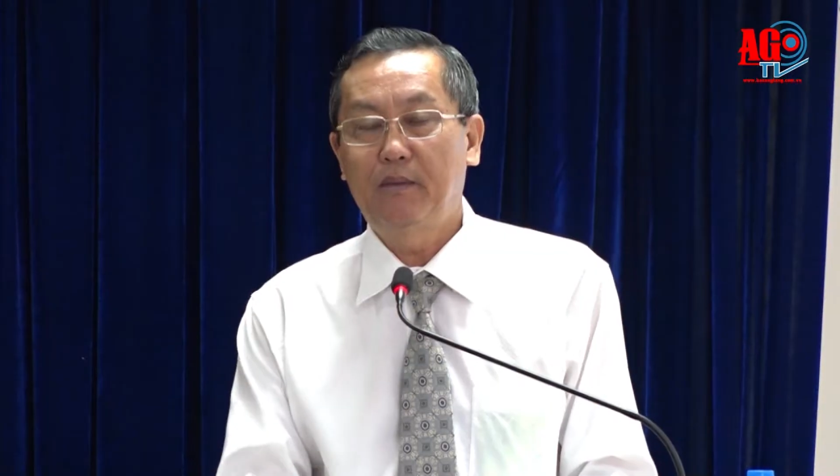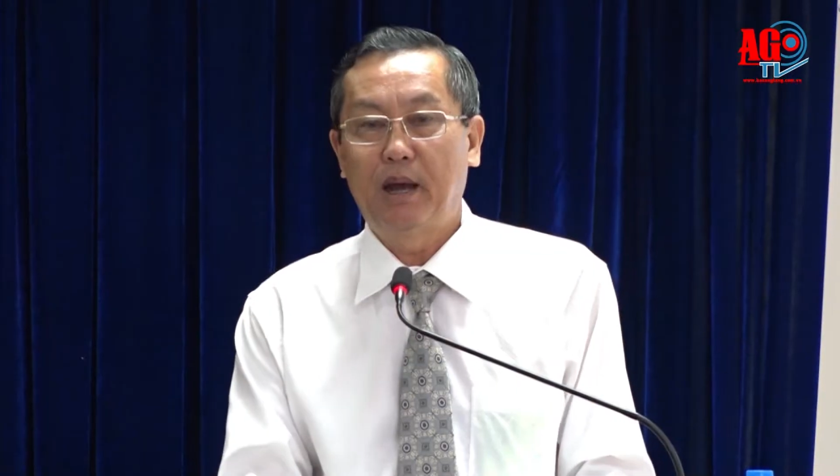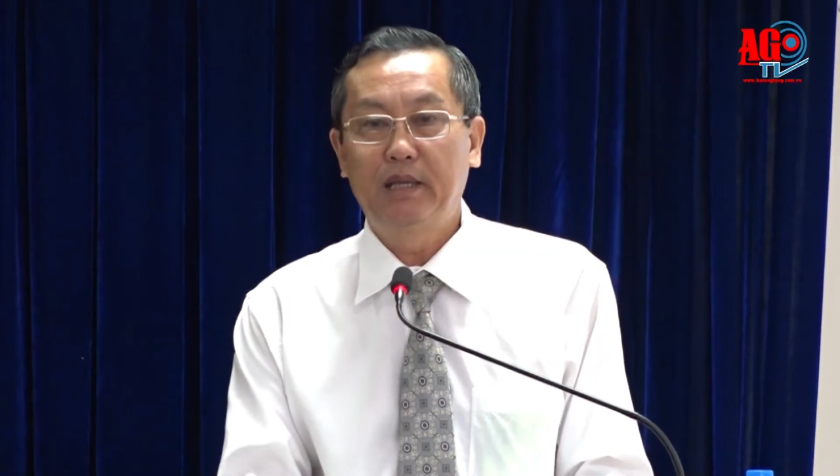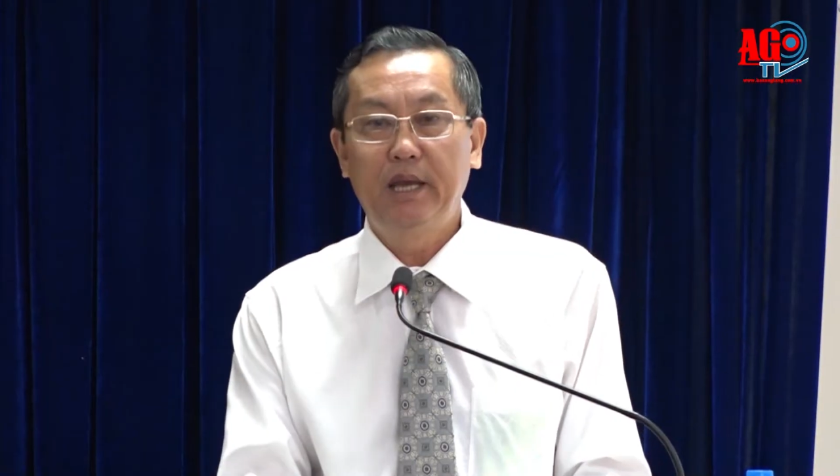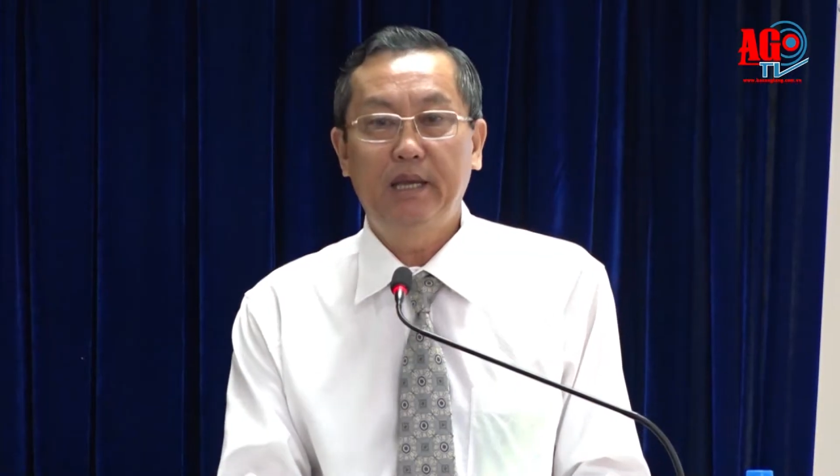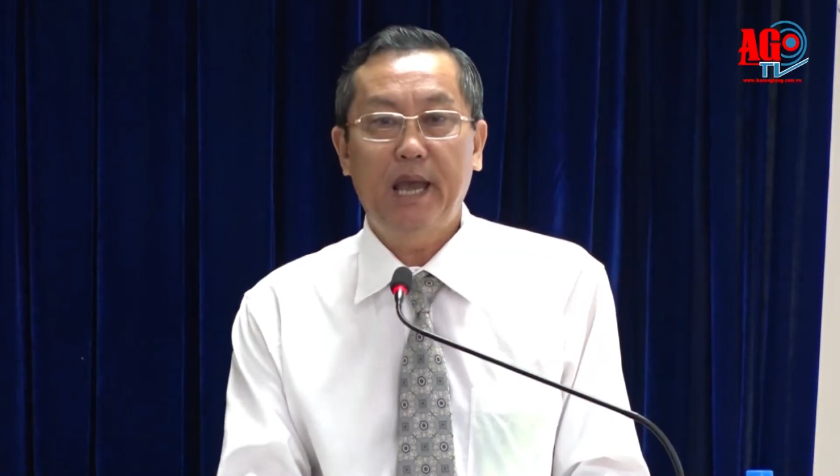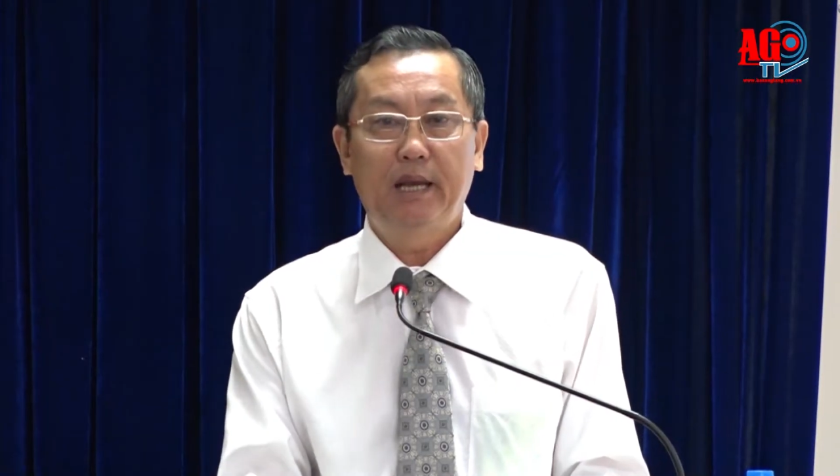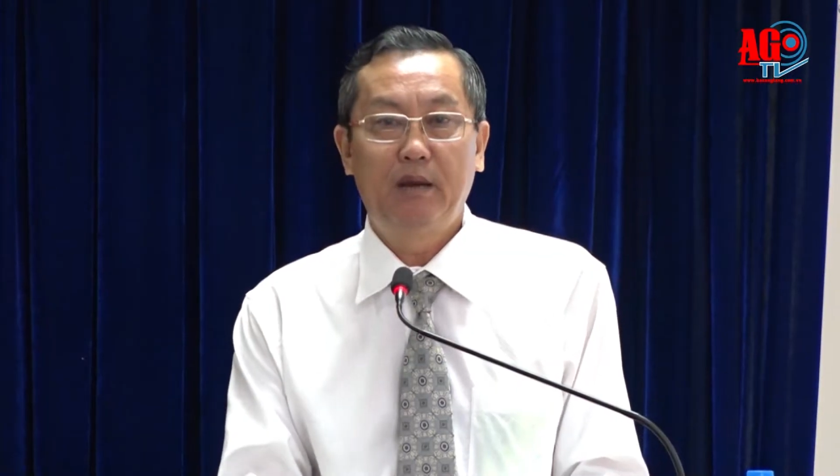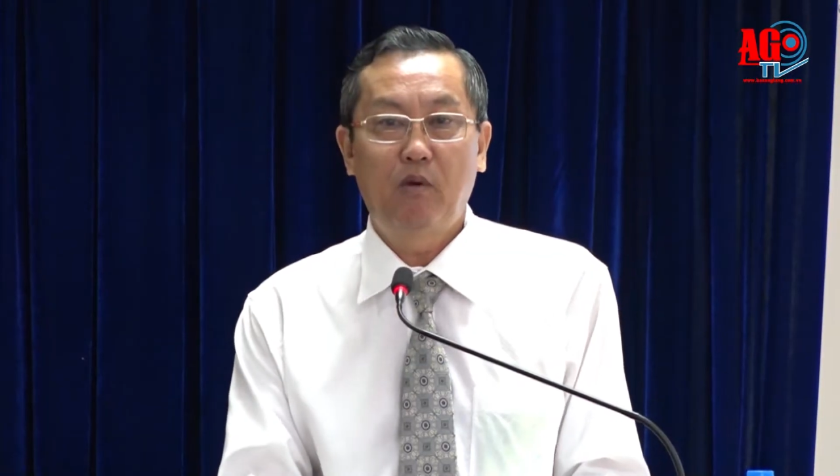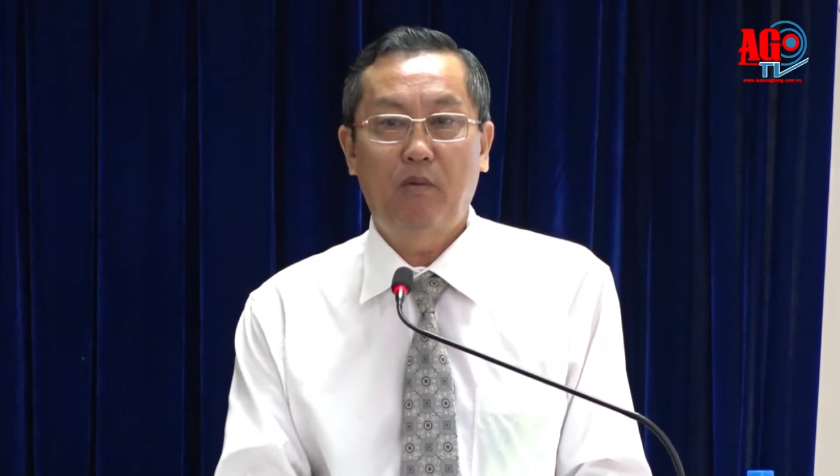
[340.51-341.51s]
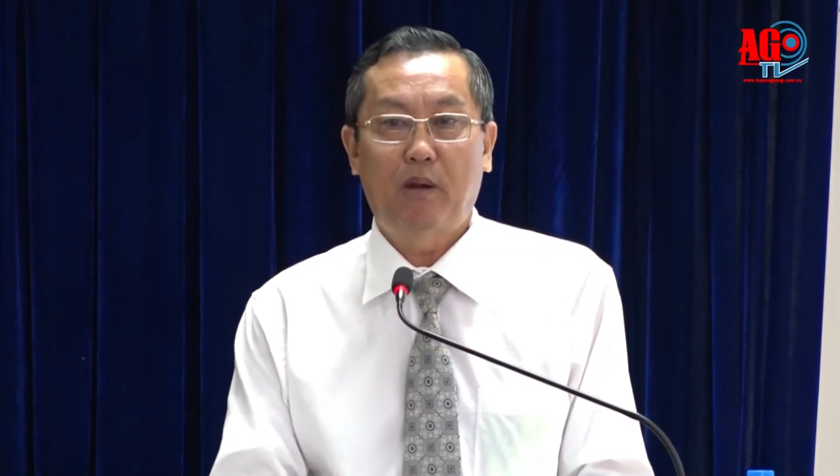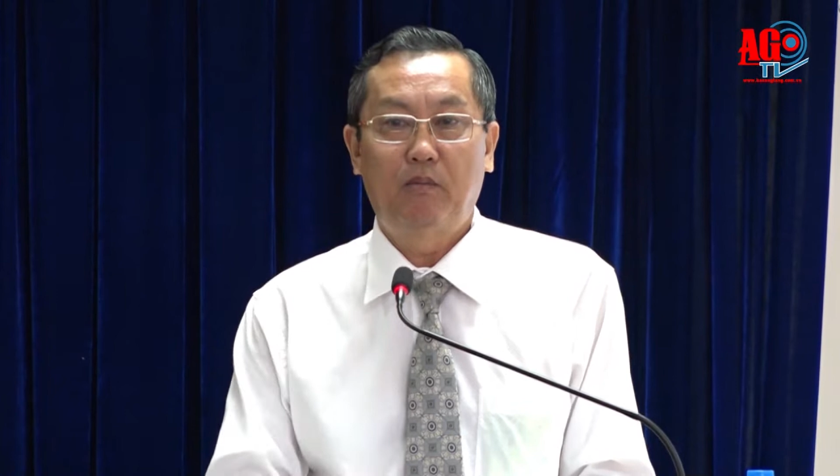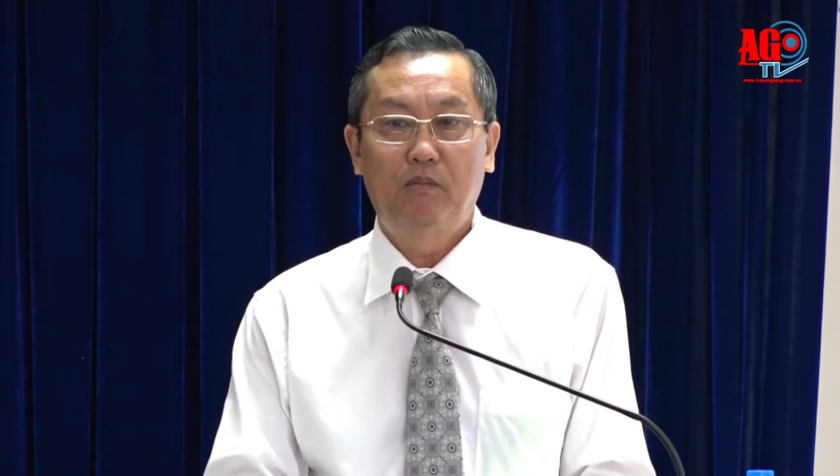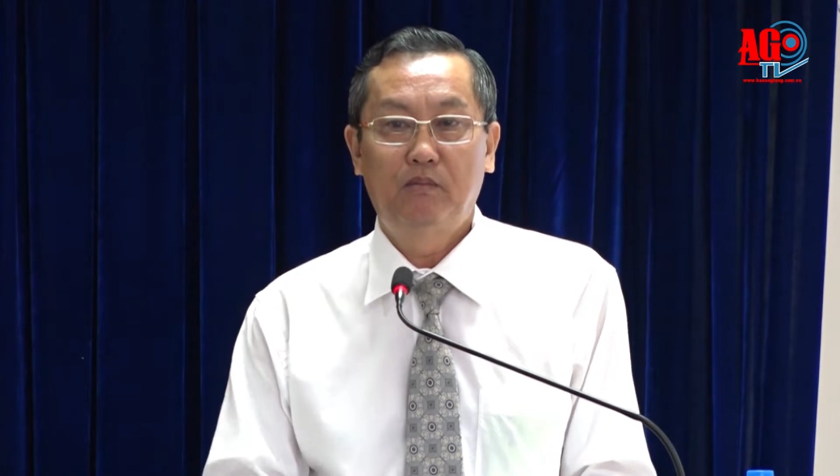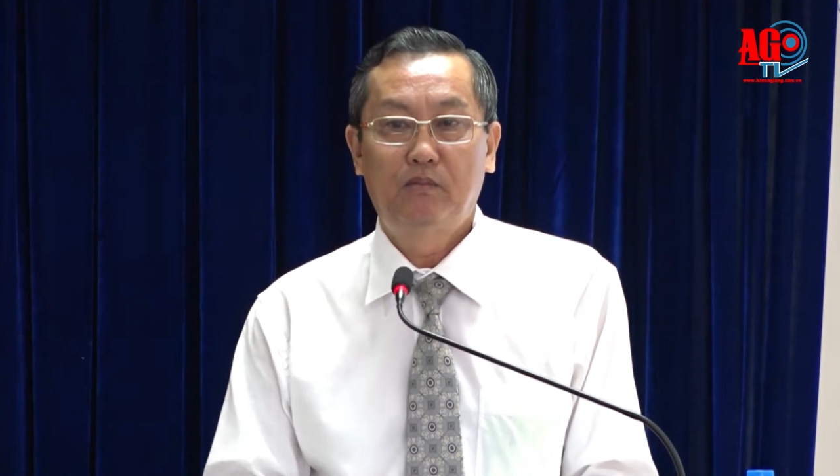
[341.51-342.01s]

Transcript: đơn vị, ngành mình